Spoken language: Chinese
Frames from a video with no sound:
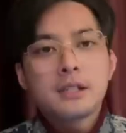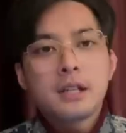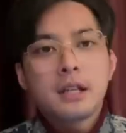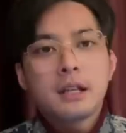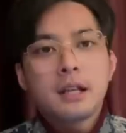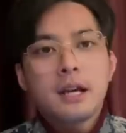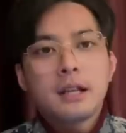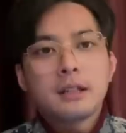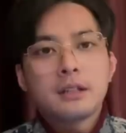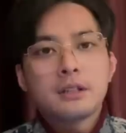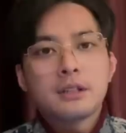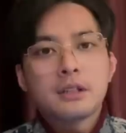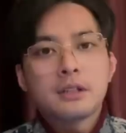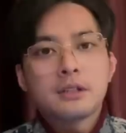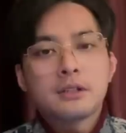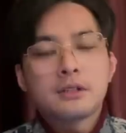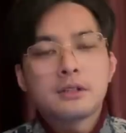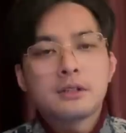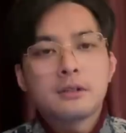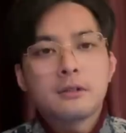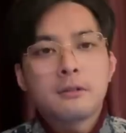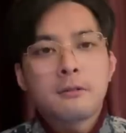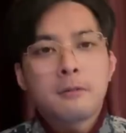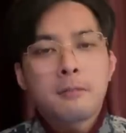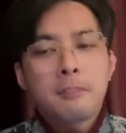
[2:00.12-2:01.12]
贷的形
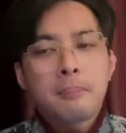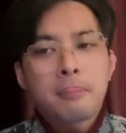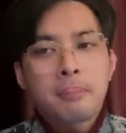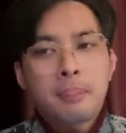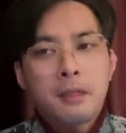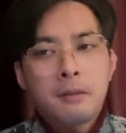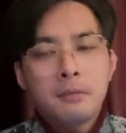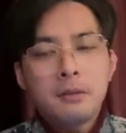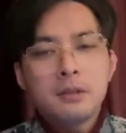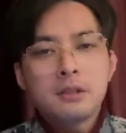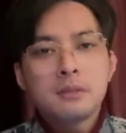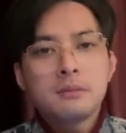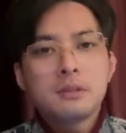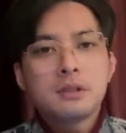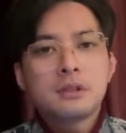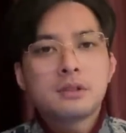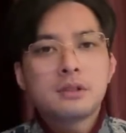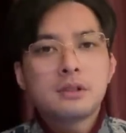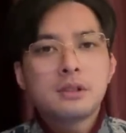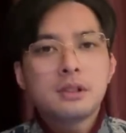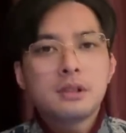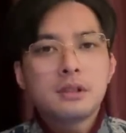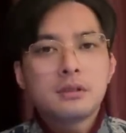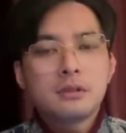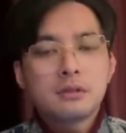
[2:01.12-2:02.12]
式那没有什么直
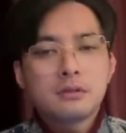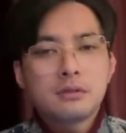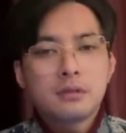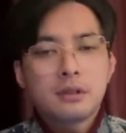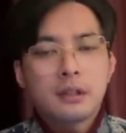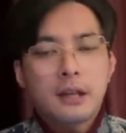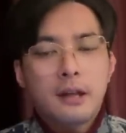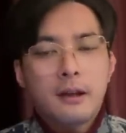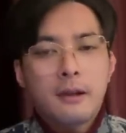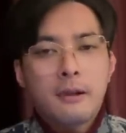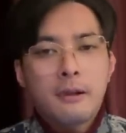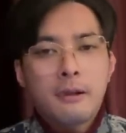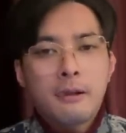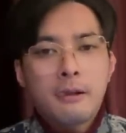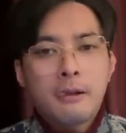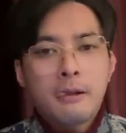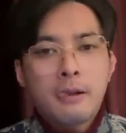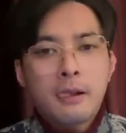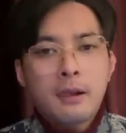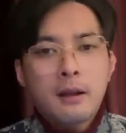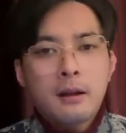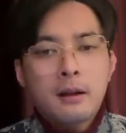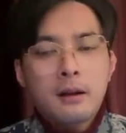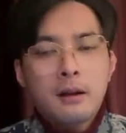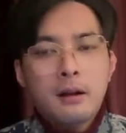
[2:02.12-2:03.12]
接就就给
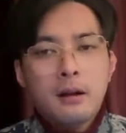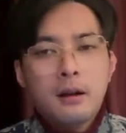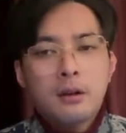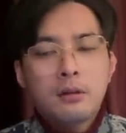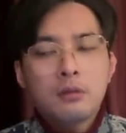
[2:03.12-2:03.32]
啊。